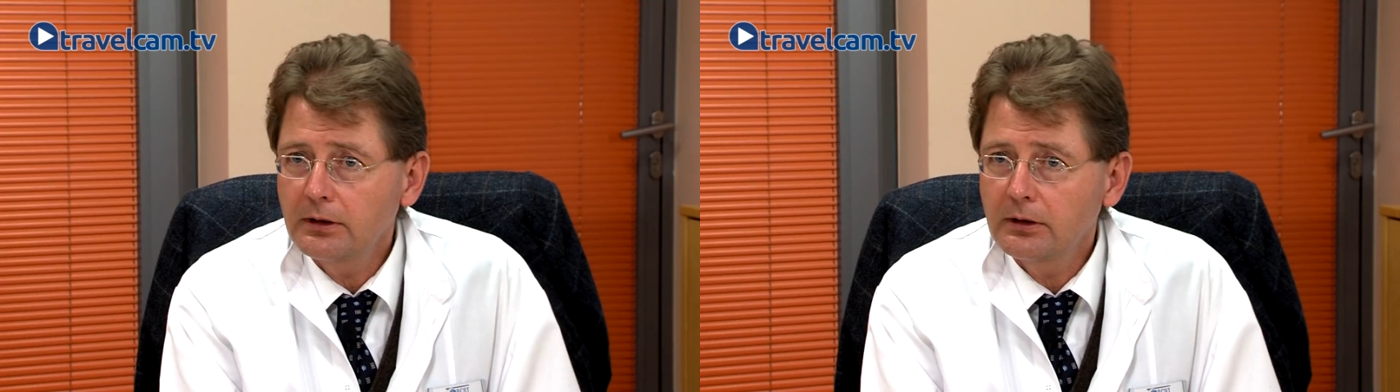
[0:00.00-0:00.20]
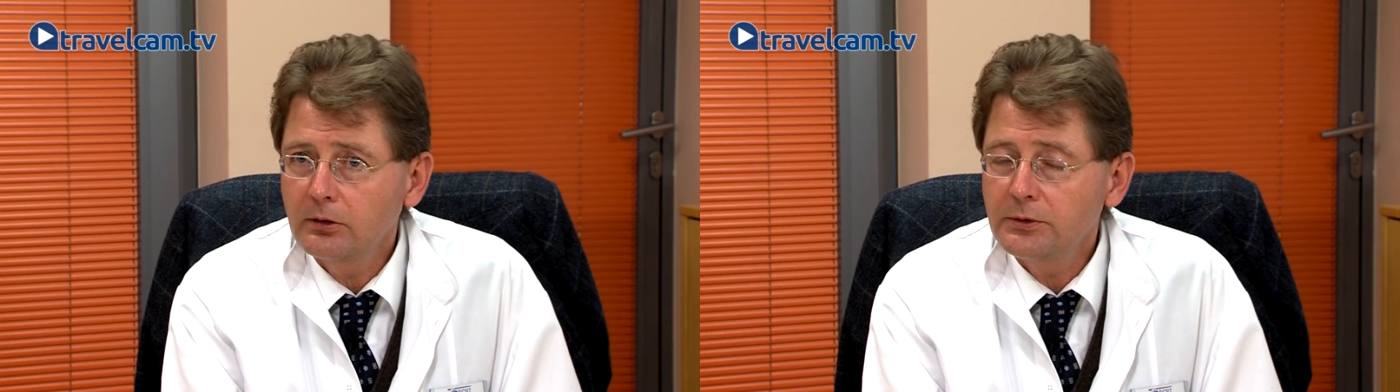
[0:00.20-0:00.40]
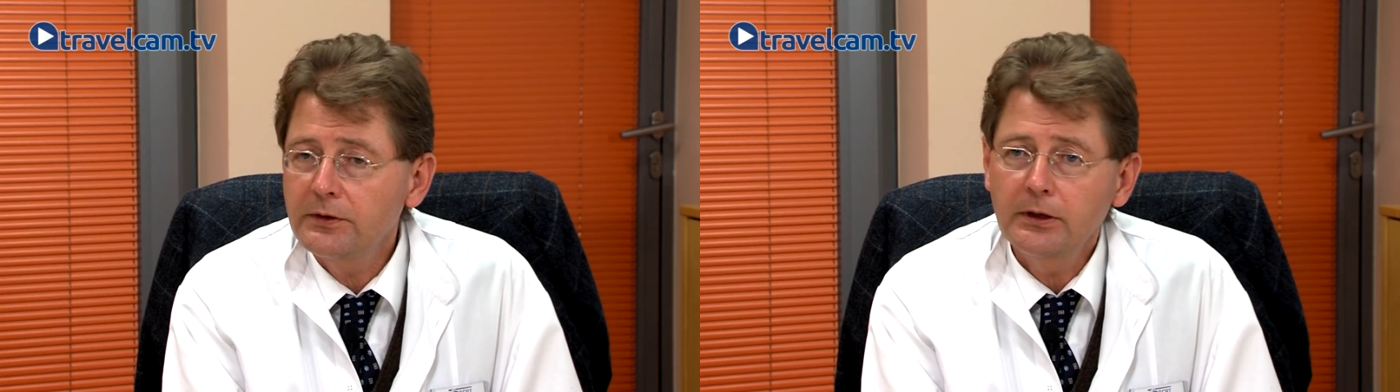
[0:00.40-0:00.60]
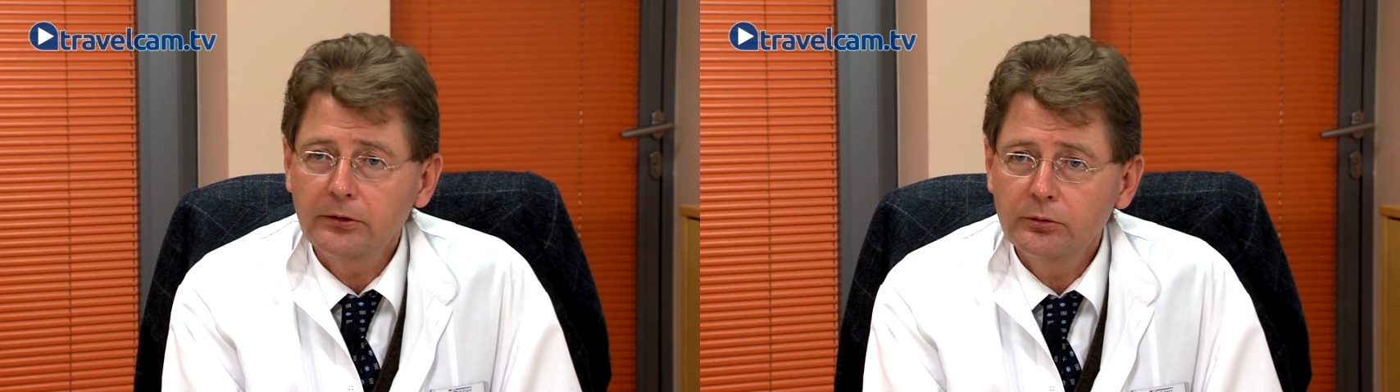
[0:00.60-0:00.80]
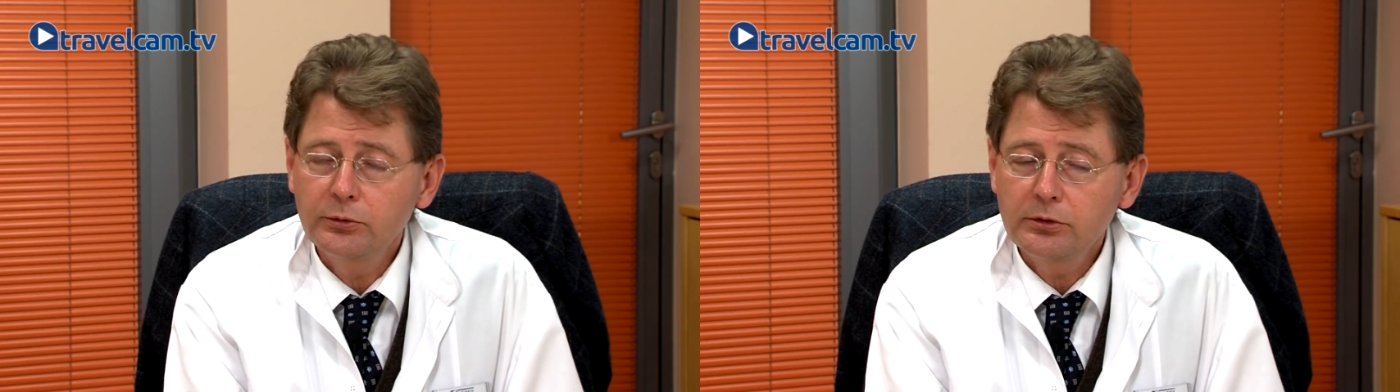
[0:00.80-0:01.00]
äh, um die
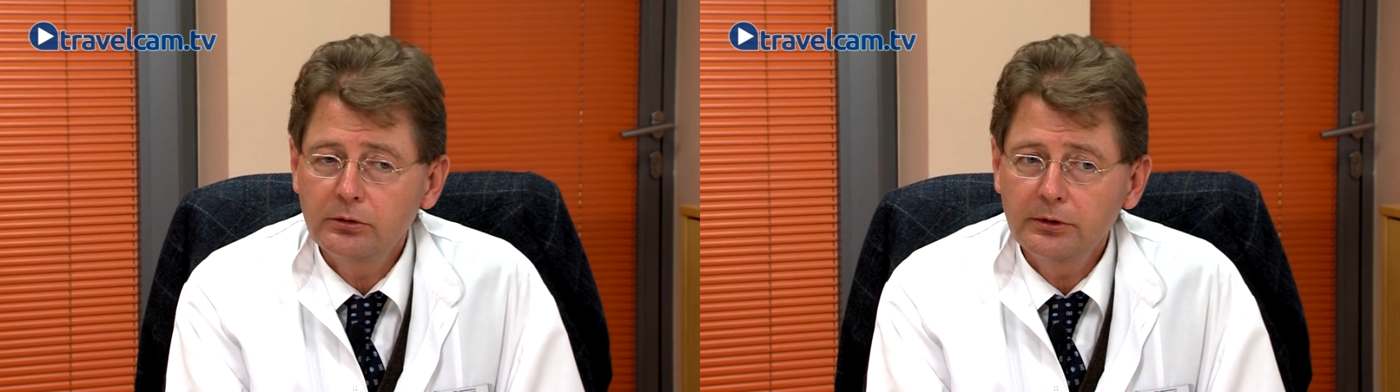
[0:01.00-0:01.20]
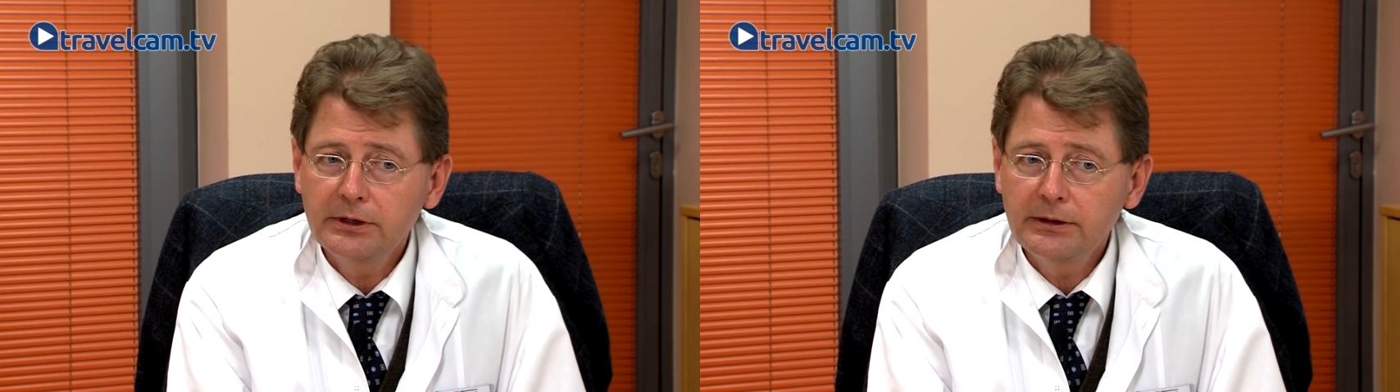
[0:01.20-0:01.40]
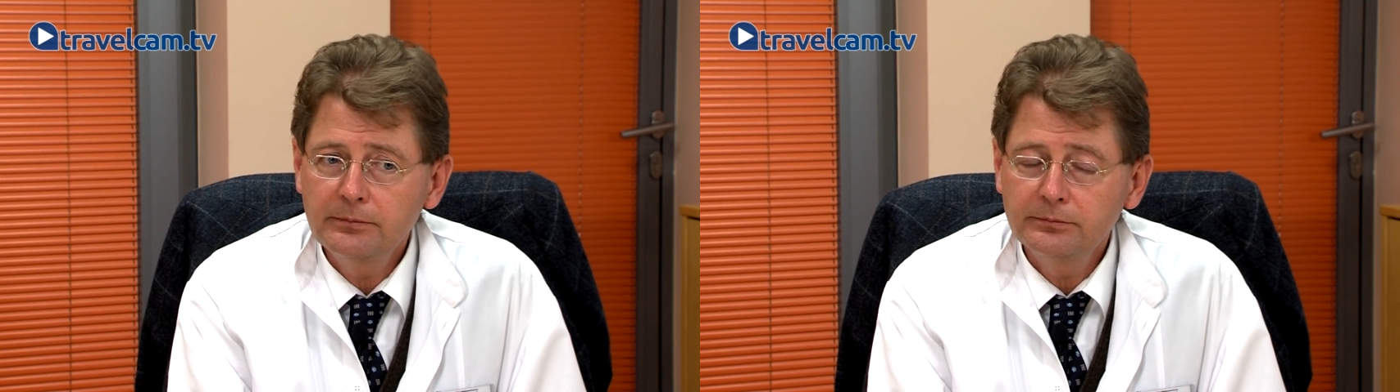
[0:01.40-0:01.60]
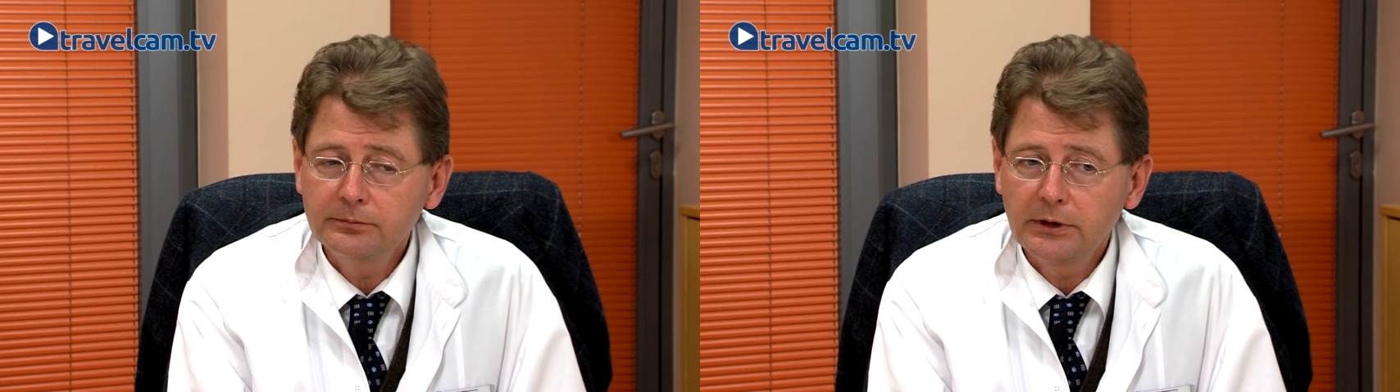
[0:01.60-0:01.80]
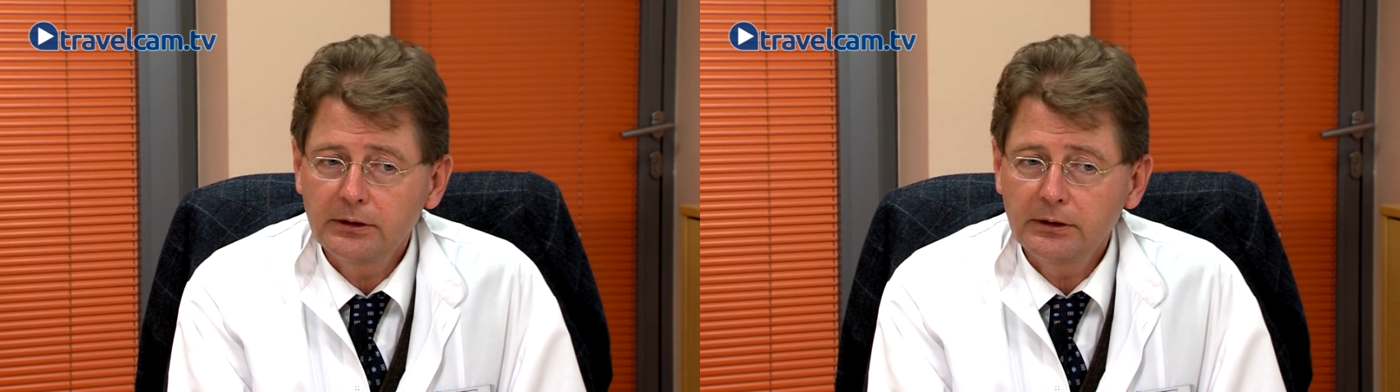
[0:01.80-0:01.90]
Sache zu beschleunigen.